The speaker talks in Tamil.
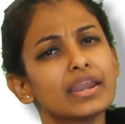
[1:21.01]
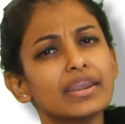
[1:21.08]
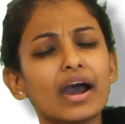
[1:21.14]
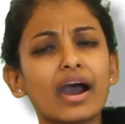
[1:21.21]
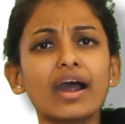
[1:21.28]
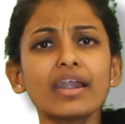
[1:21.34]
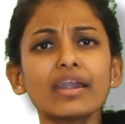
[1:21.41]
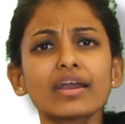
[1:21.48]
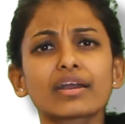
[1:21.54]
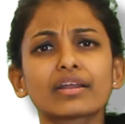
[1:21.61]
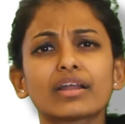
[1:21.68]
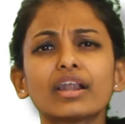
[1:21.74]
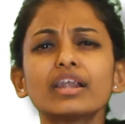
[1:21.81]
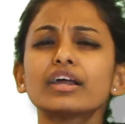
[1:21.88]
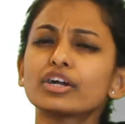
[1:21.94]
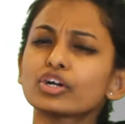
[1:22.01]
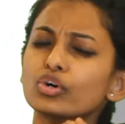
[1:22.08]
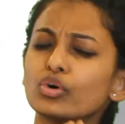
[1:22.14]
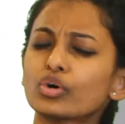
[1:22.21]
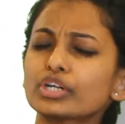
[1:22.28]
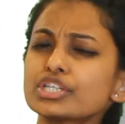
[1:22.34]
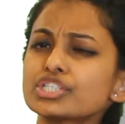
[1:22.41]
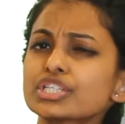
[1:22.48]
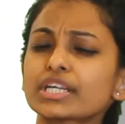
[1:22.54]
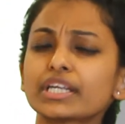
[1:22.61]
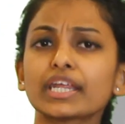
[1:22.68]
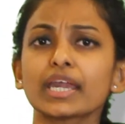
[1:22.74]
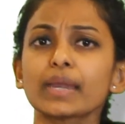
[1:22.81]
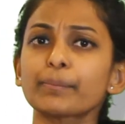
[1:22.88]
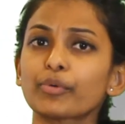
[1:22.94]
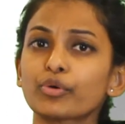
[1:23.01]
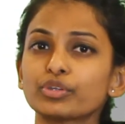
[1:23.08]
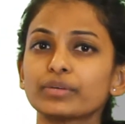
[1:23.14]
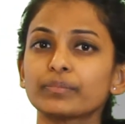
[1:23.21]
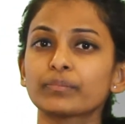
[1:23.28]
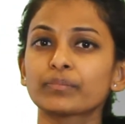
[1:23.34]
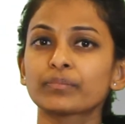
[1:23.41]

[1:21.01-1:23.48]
நாளுக்கு நாள் குறைஞ்சிக்கிட்டே போகுது